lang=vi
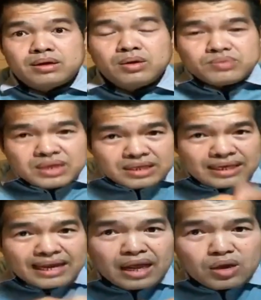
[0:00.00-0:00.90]
không chưa ta
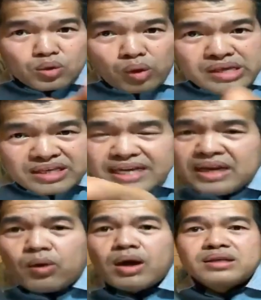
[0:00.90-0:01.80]
nhét đang quấy gì
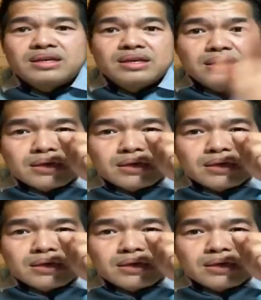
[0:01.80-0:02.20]
nữa hóa nó